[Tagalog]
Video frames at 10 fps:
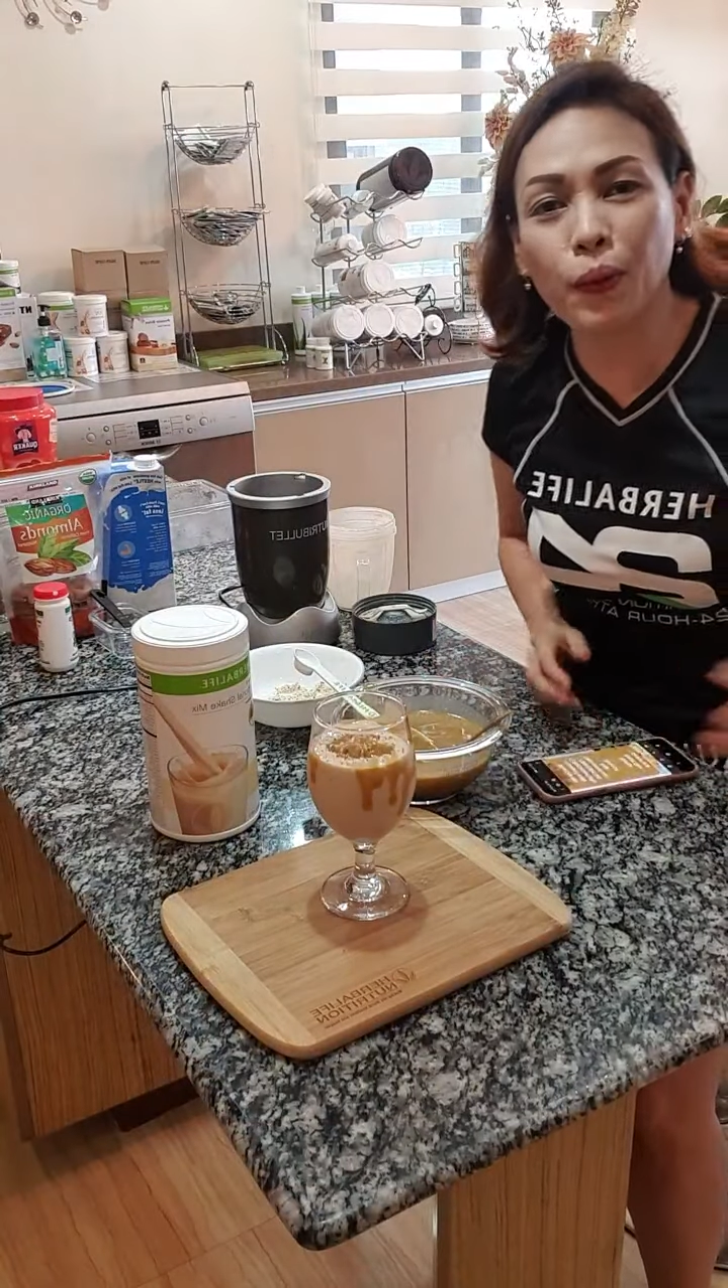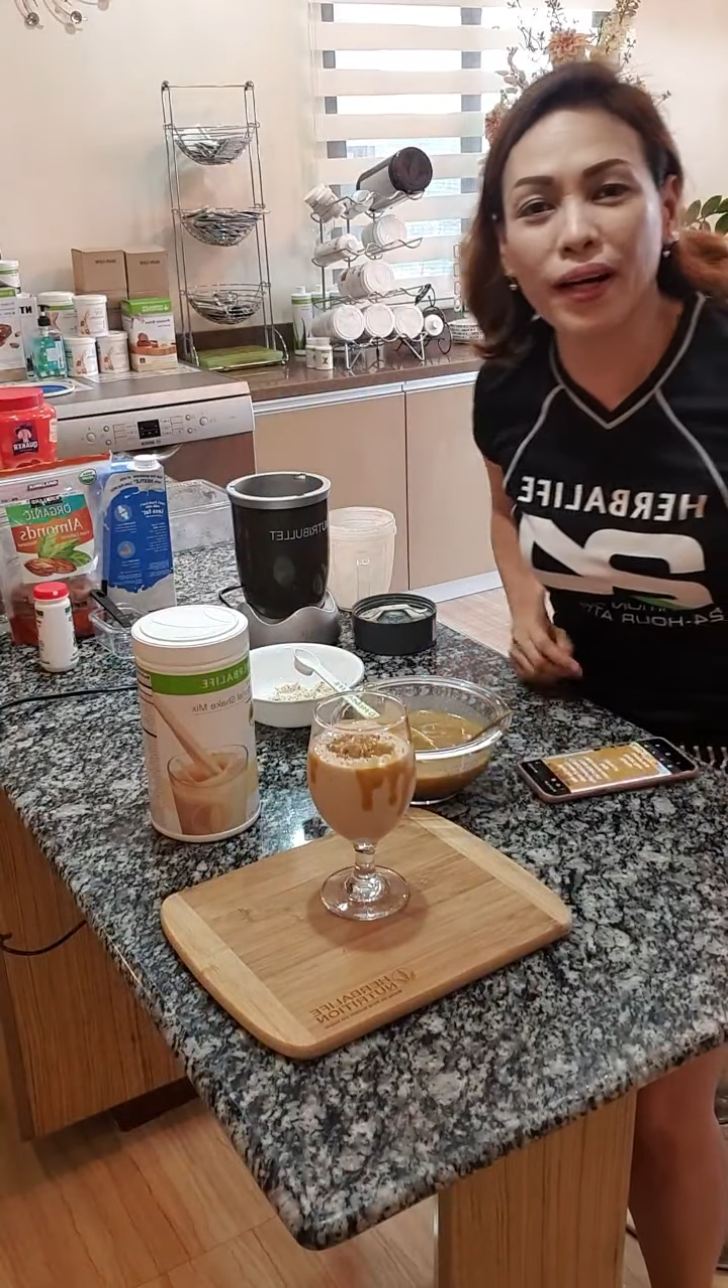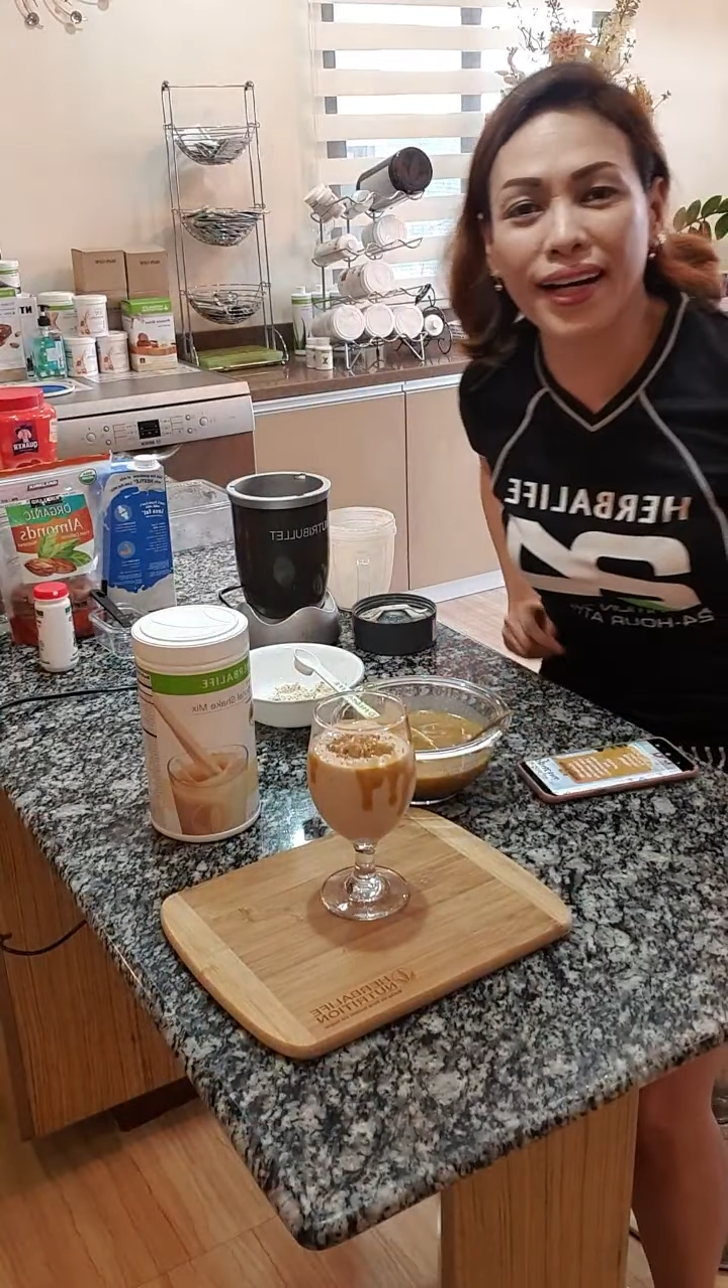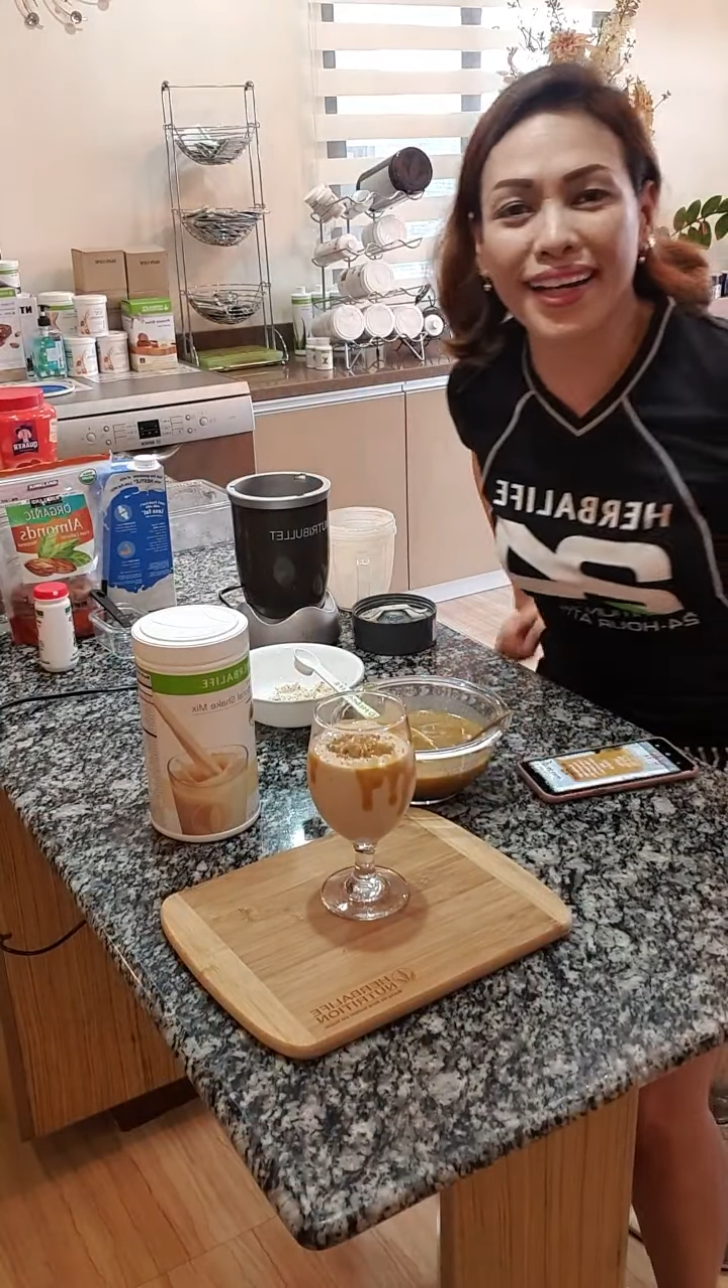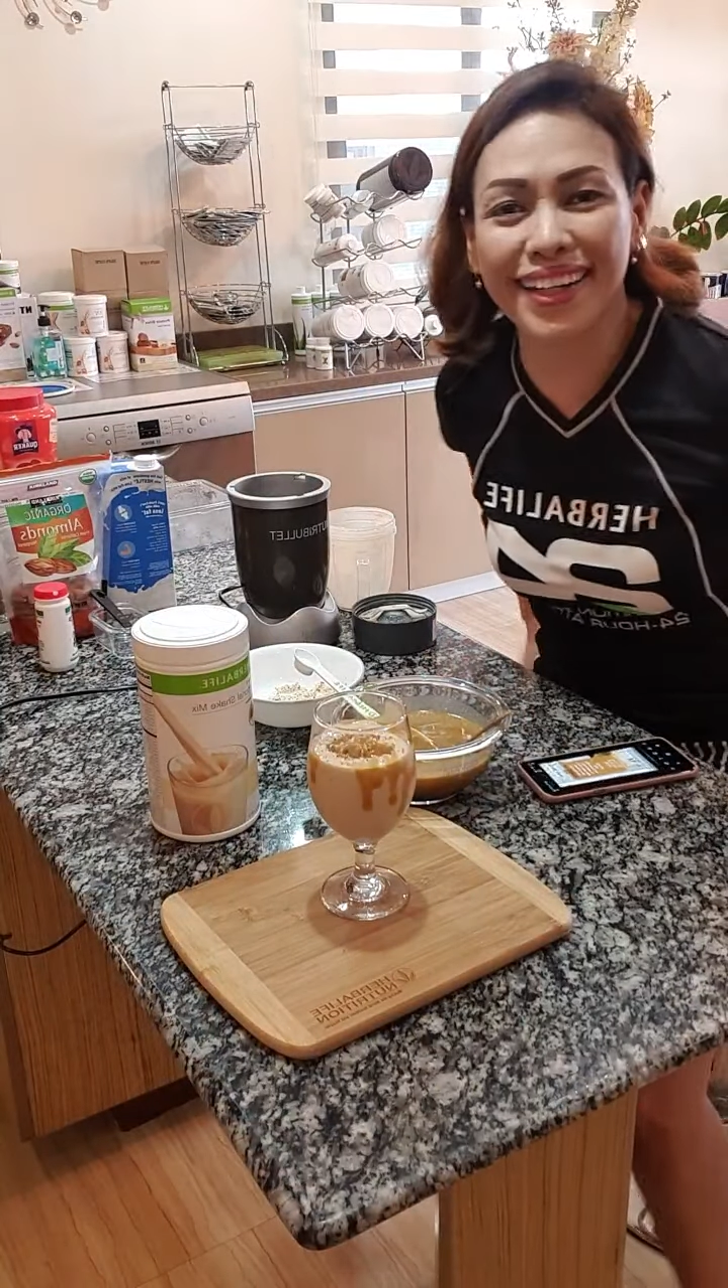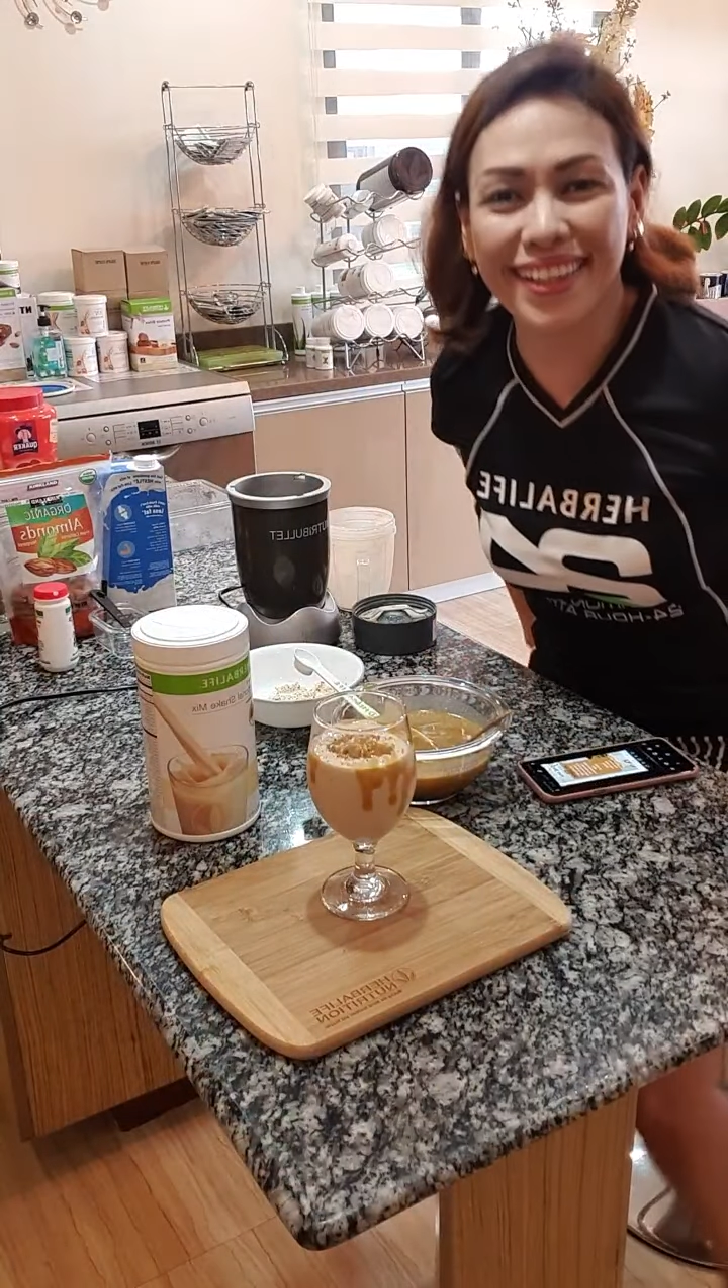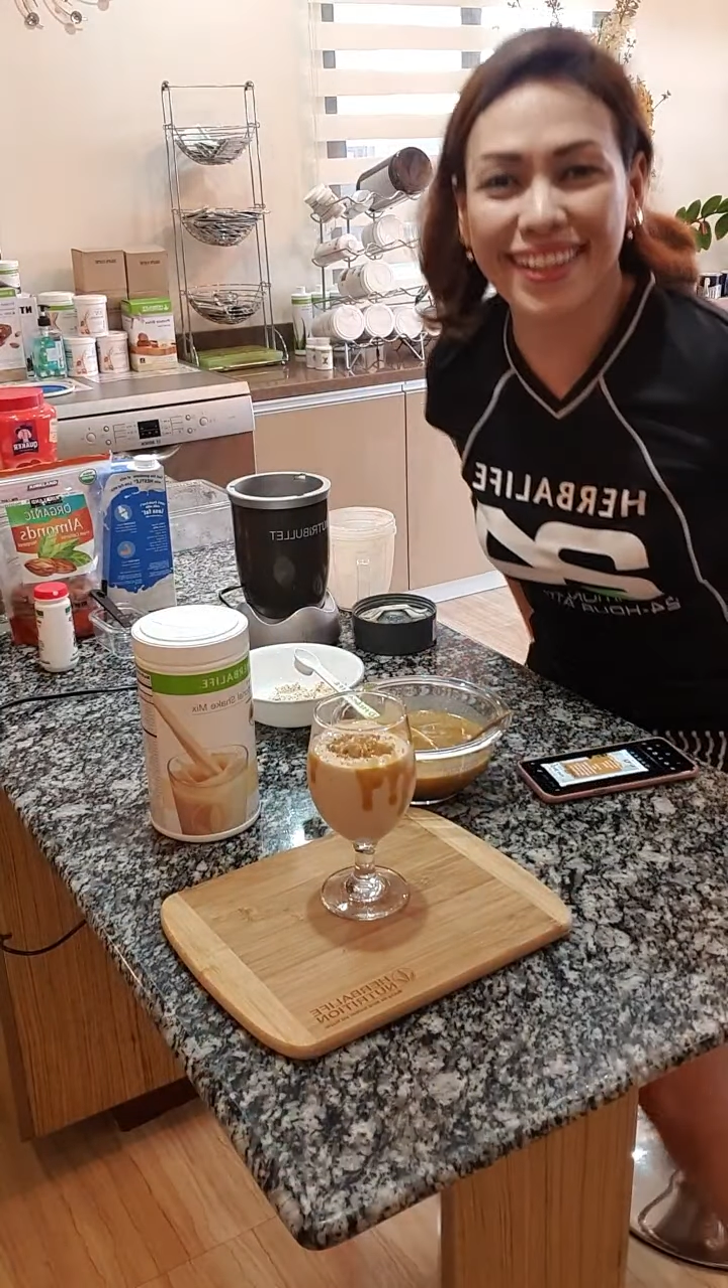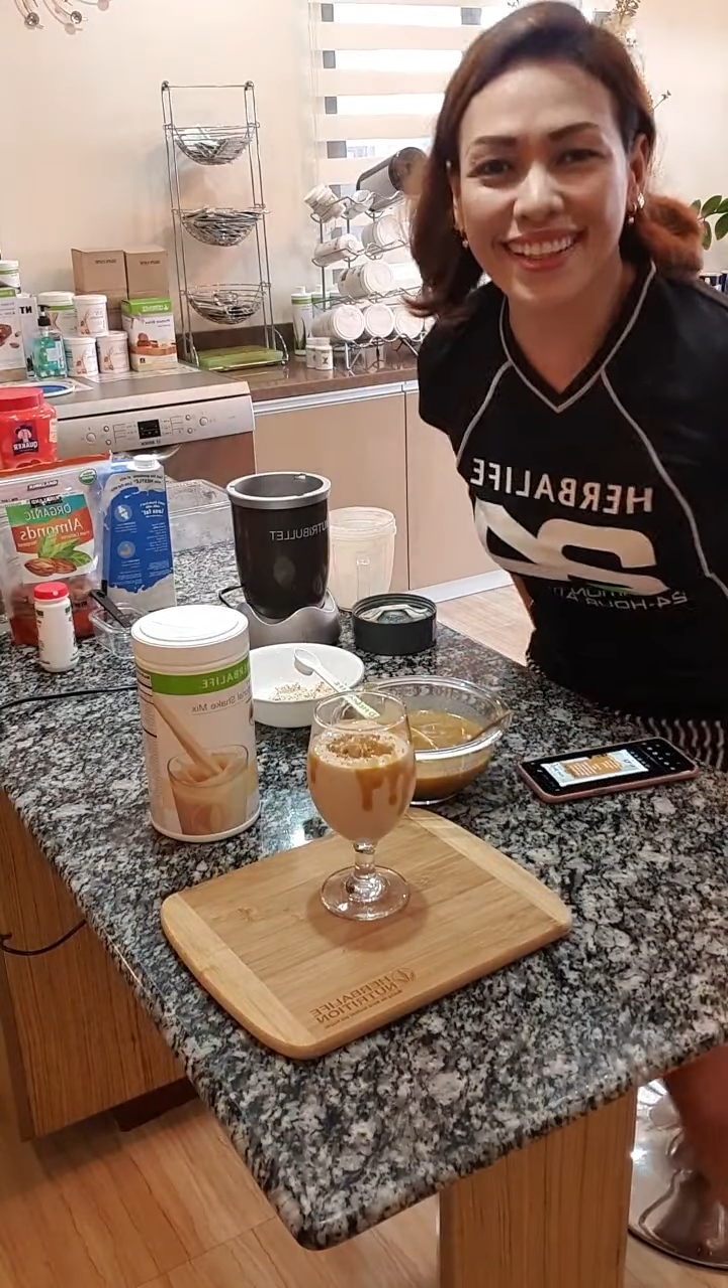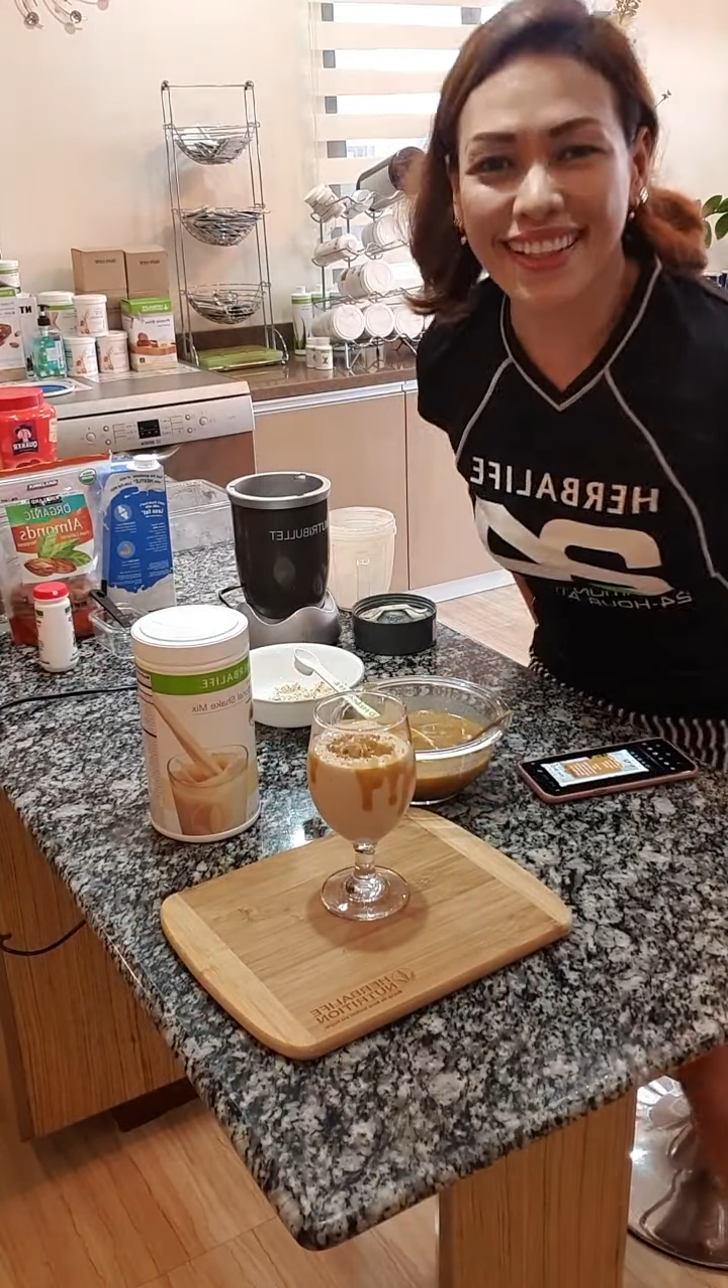1